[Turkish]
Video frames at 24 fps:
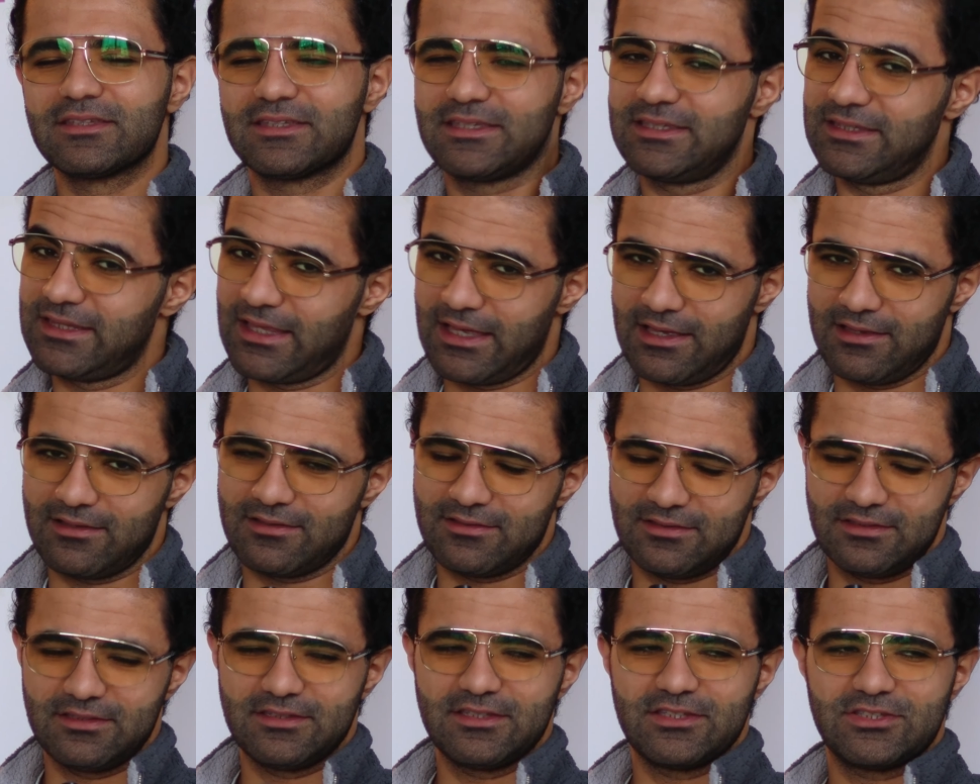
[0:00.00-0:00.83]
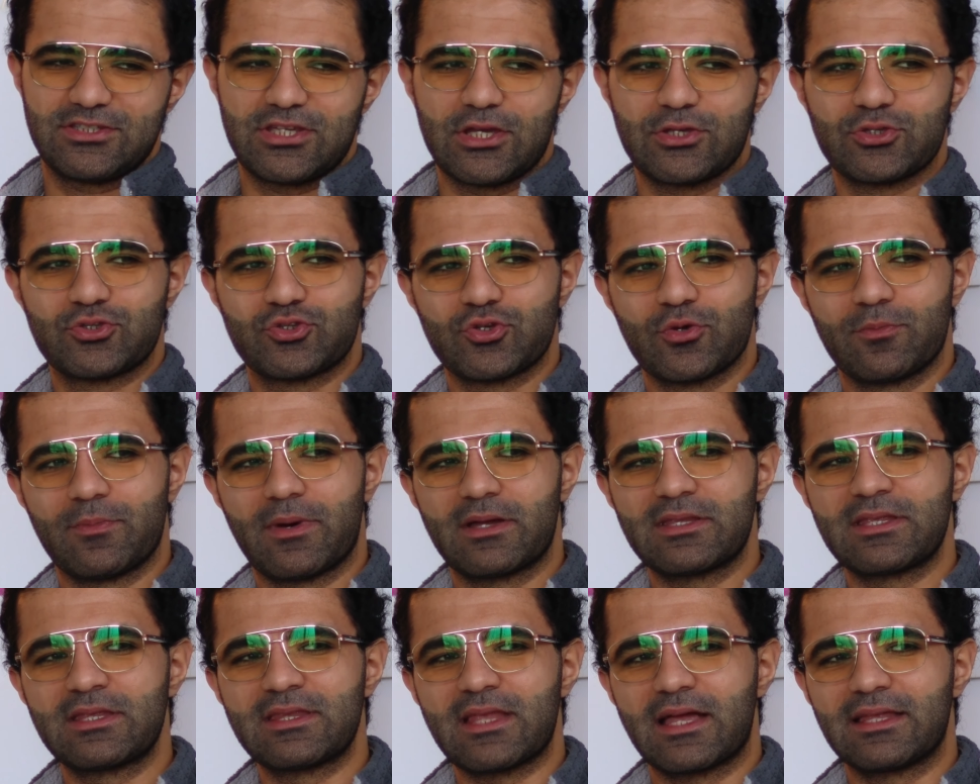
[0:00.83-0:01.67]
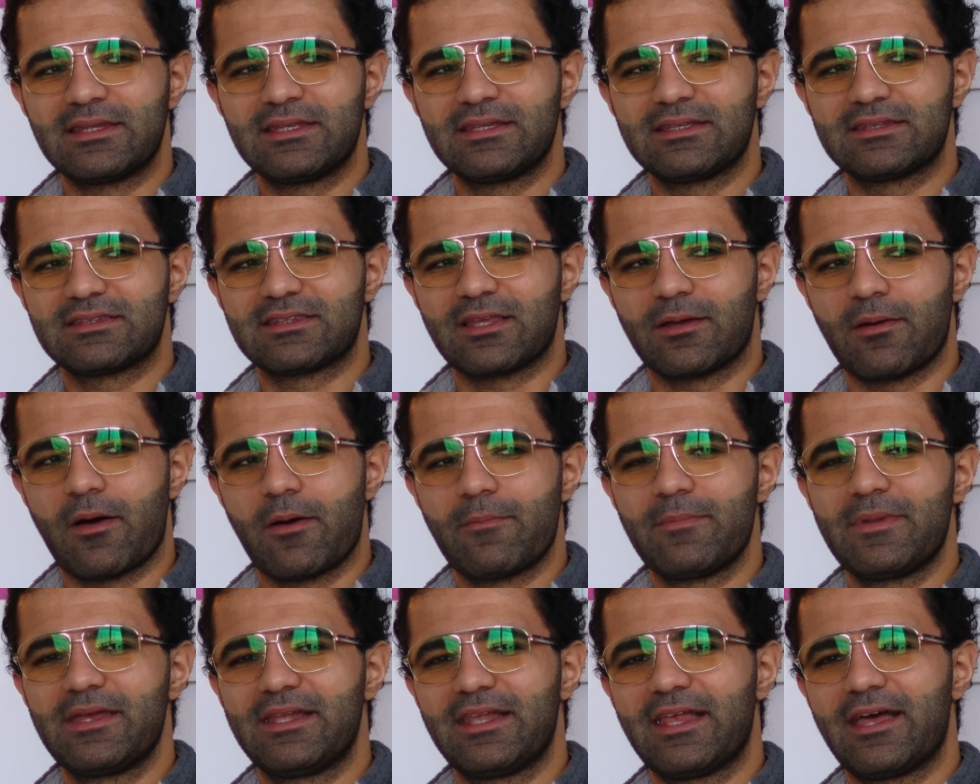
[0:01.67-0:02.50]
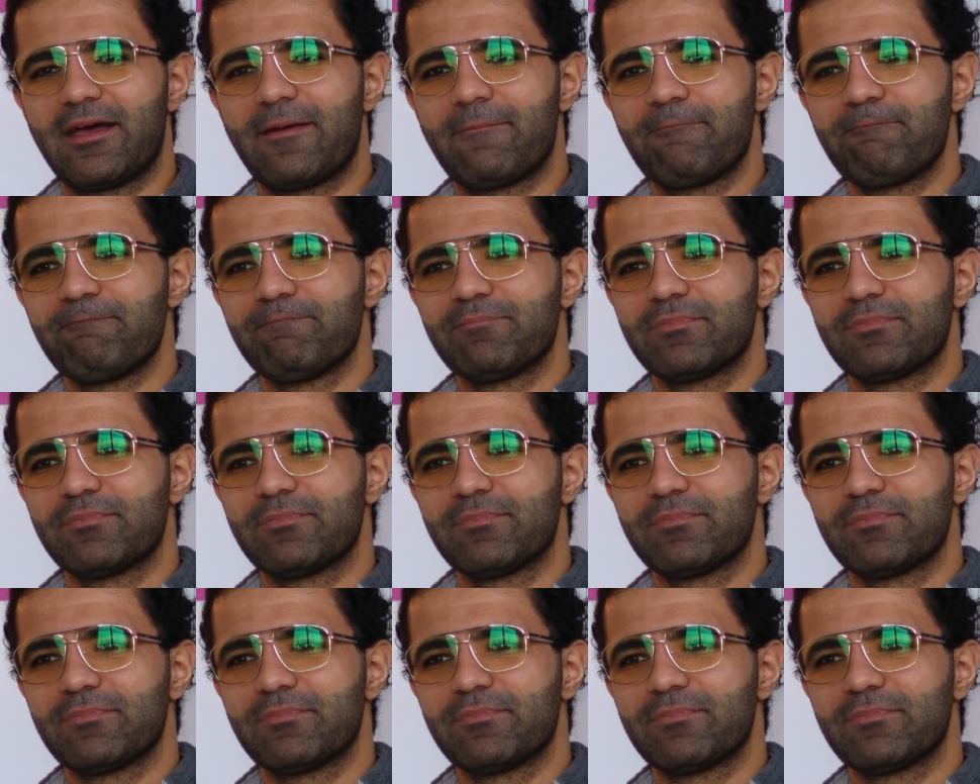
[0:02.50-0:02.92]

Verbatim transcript: Yine Chainsaw Man'ın hani tamamıyla